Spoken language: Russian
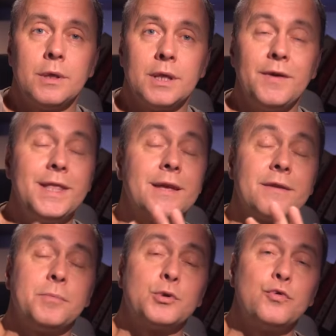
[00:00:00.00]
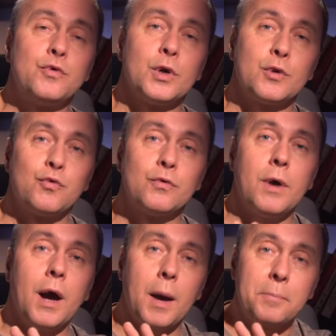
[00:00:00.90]
Давайте я распишу
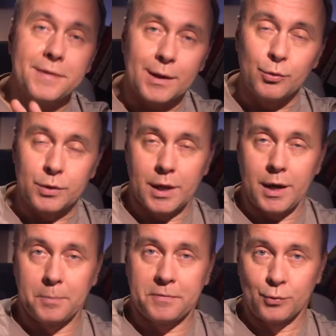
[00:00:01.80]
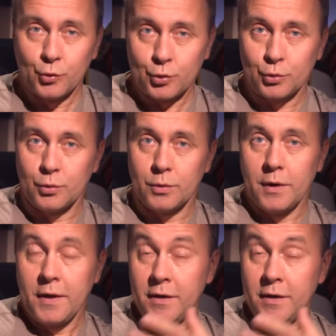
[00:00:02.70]
ситуацию абсолютно абсурдную.